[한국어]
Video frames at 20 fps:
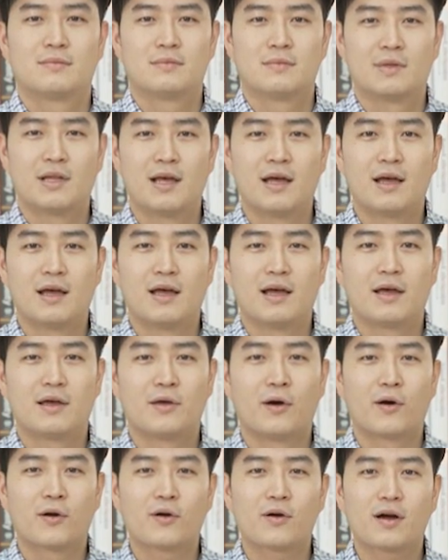네,
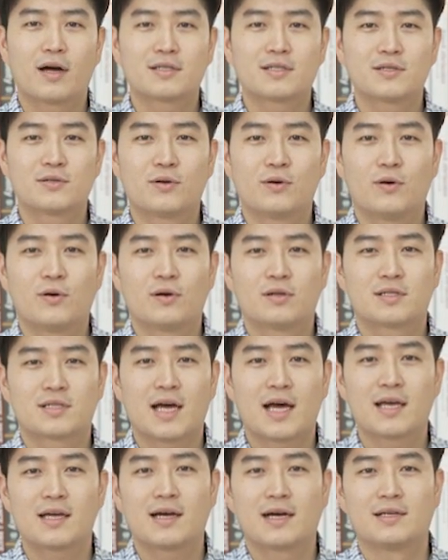여러 가지로
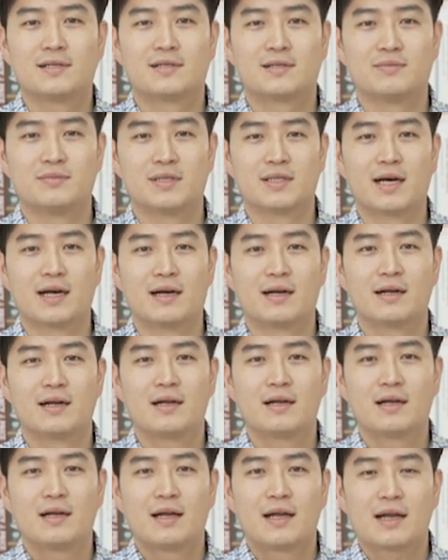차이가 있습니다.
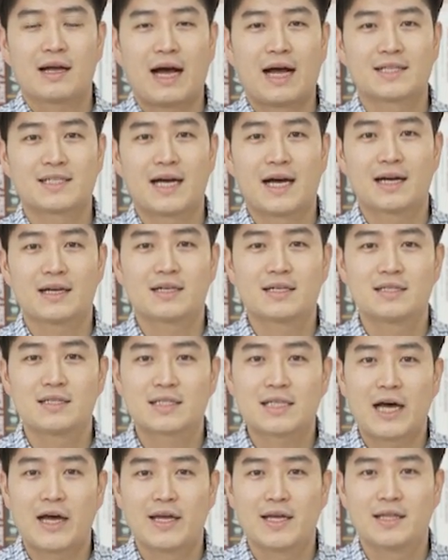가장 큰
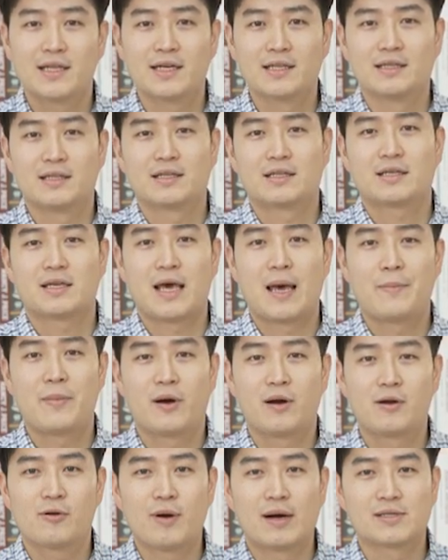차이는
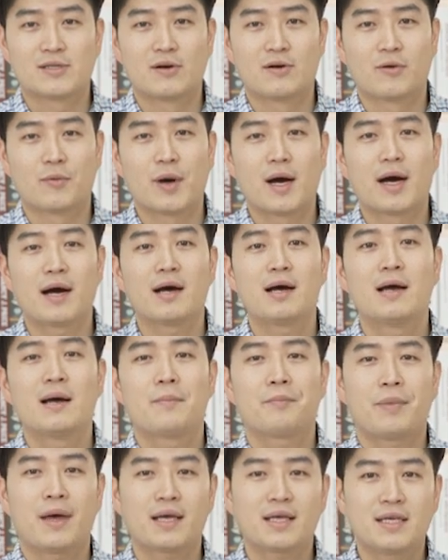개별 과정과
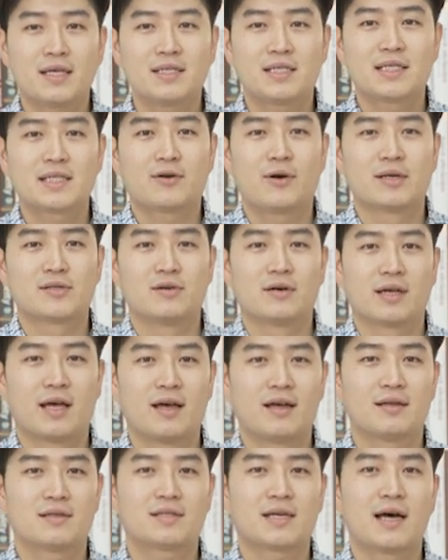패키지
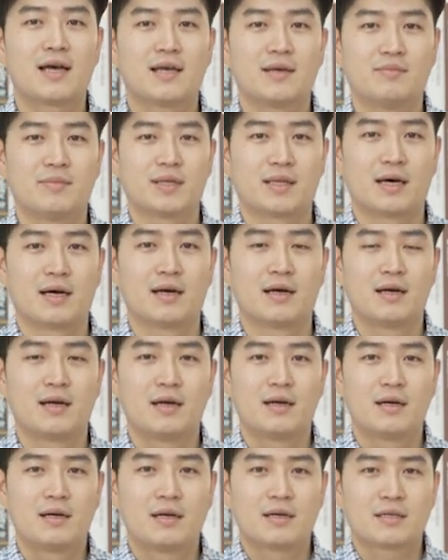과정의 차이입니다.
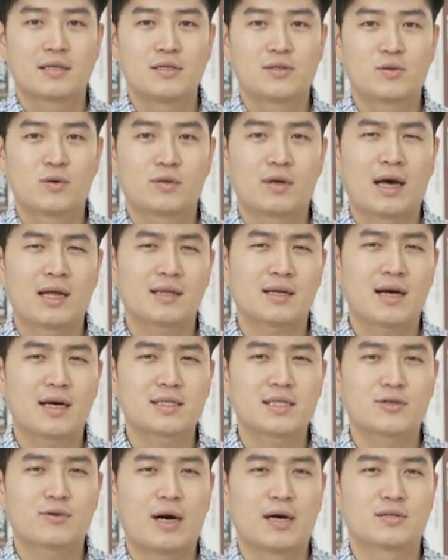기존 한
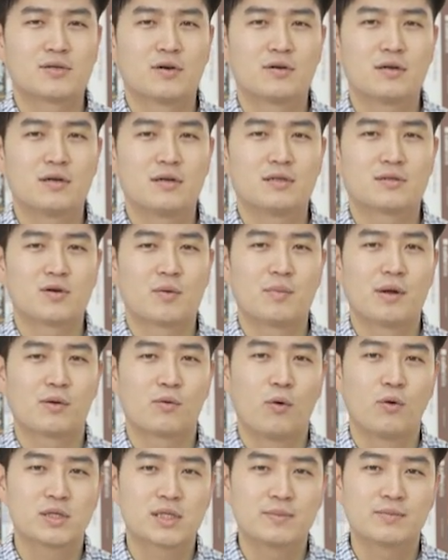가지 과정을 정말
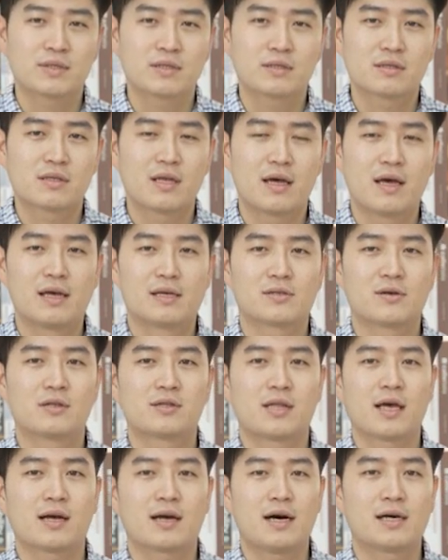고심 끝에
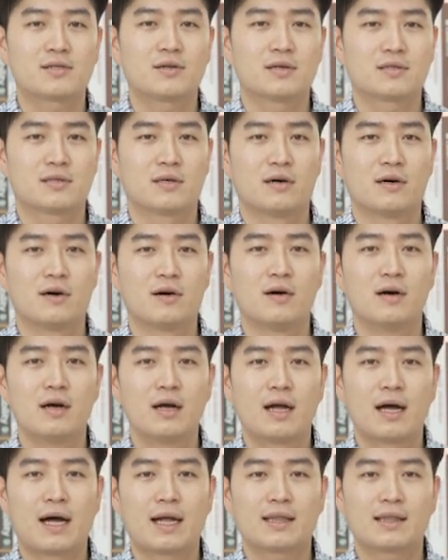선택하셔서
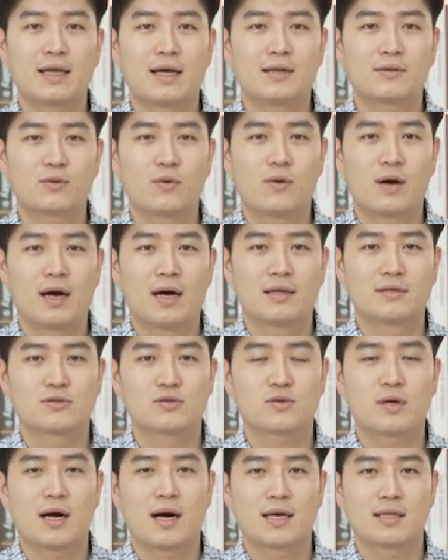한 달 동안
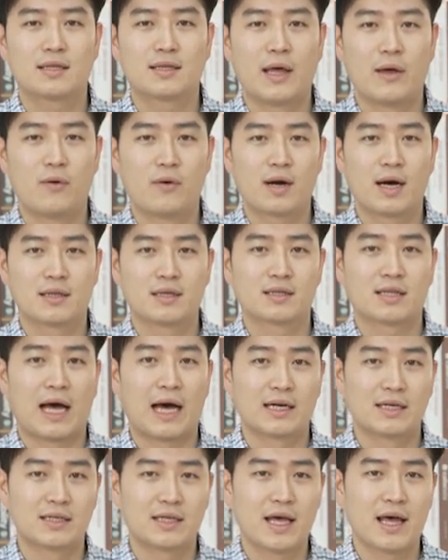수강하는 내용과는
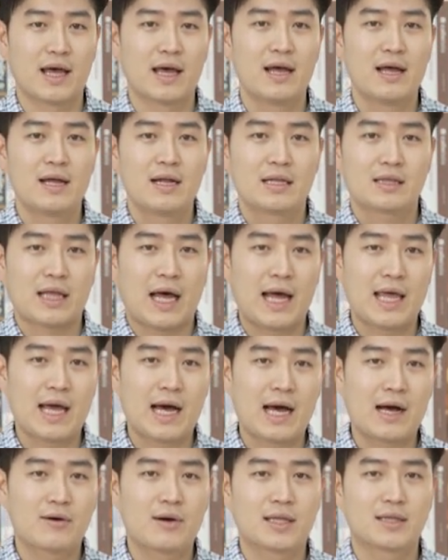다르게
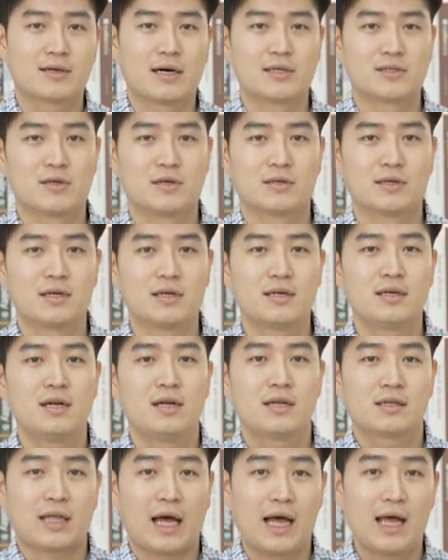다양한 과정을
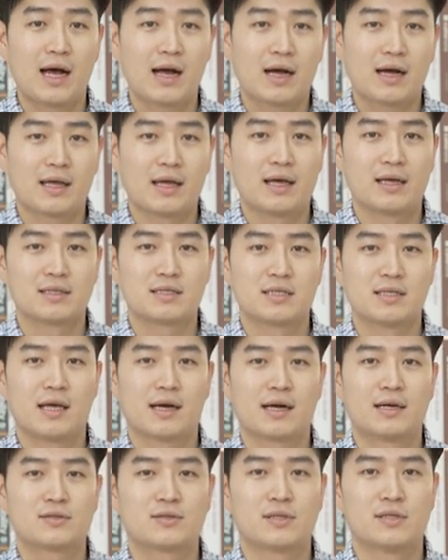다양하게
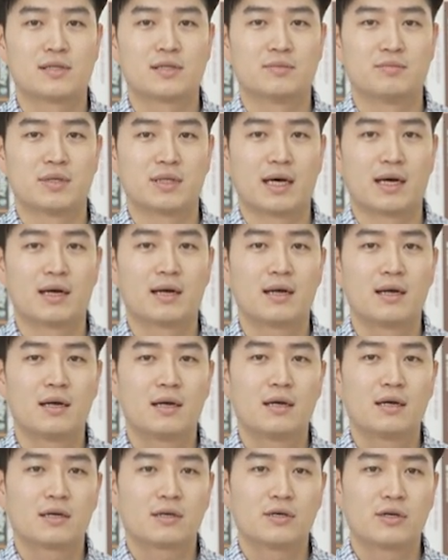진행할 수 있습니다.
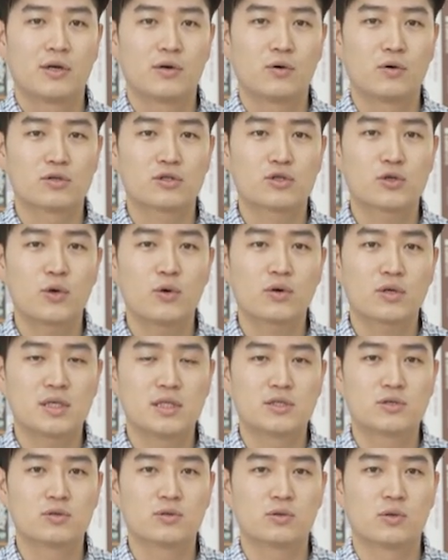그리고 수료
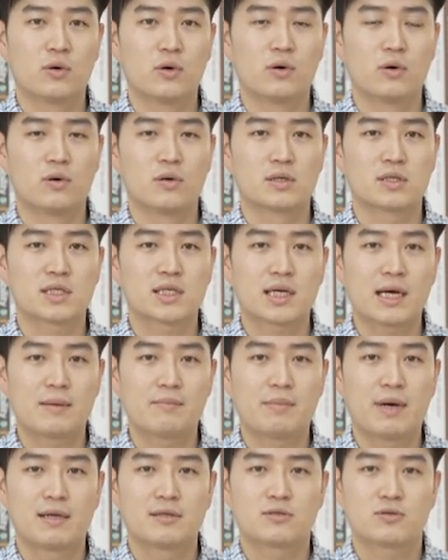기준도
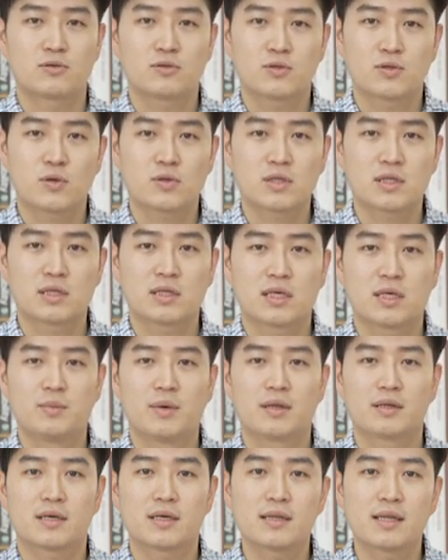시간만
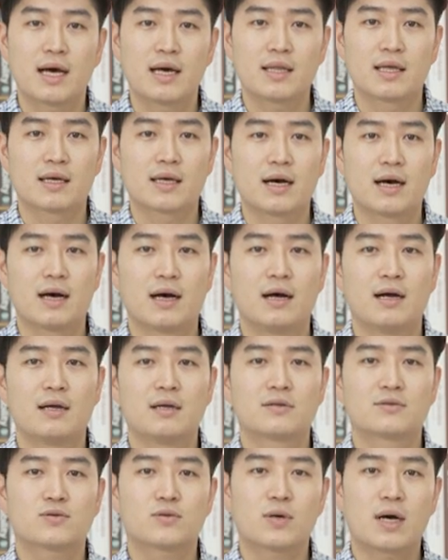충족시키면 끝나니까
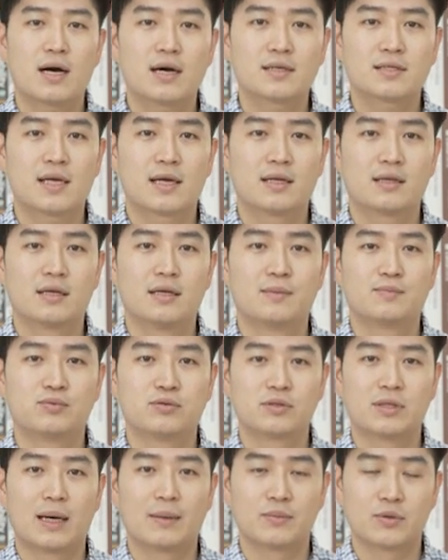수강생들
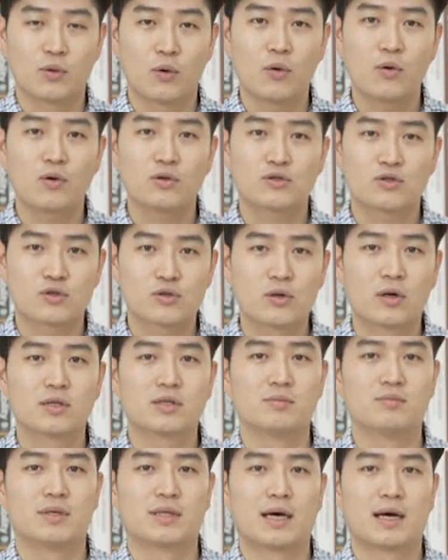부담도
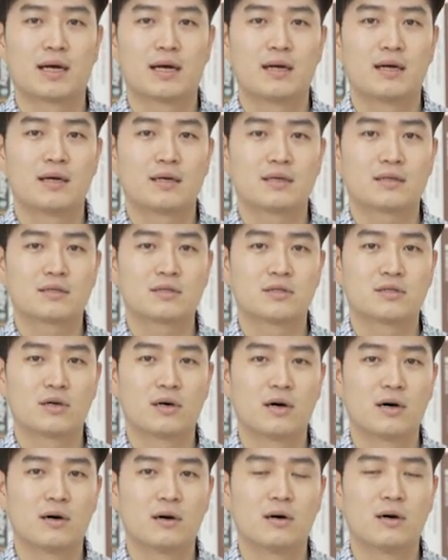줄어듭니다.
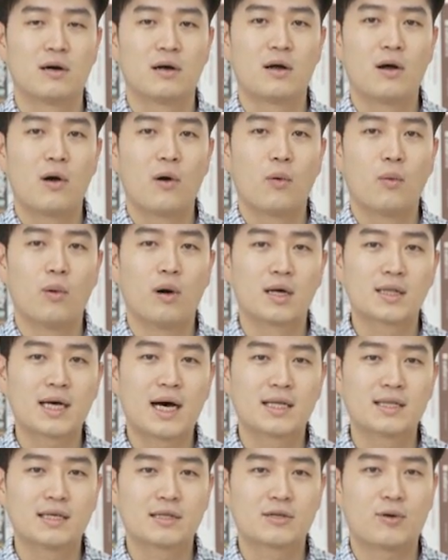그저
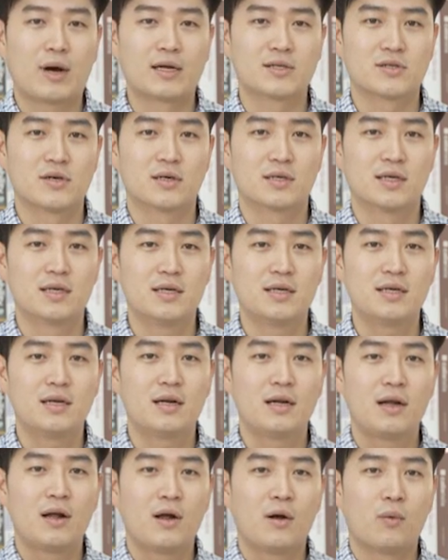원하는 과정을
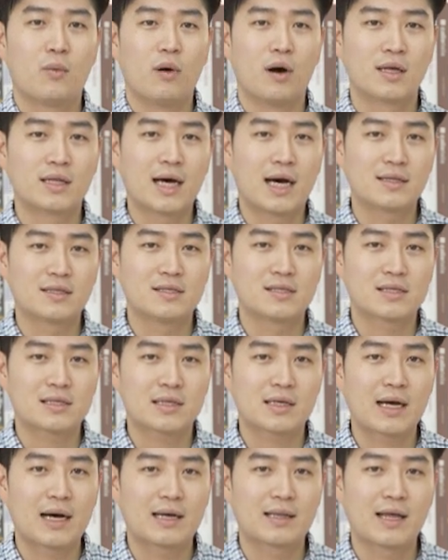원하는
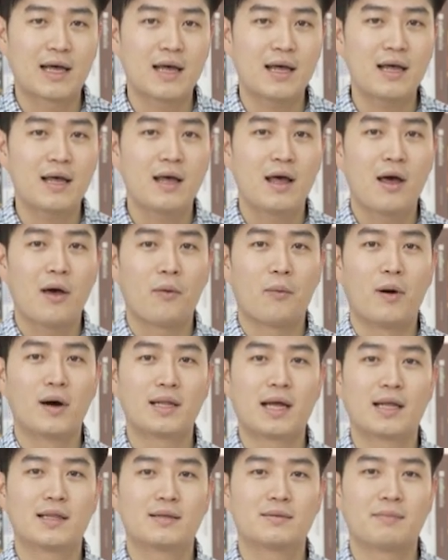시간에
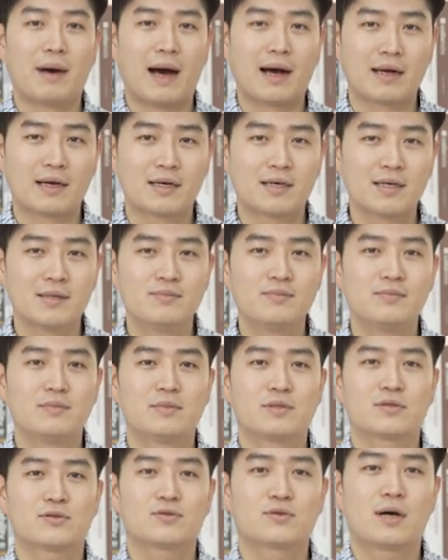원하는 만큼
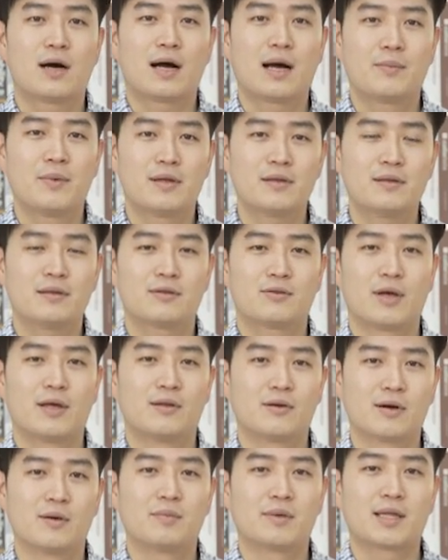수강하면
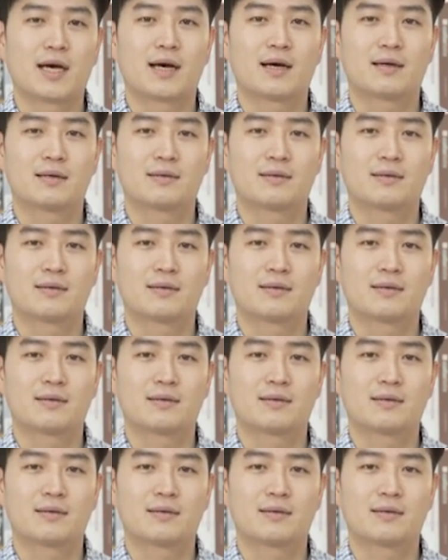되는 겁니다.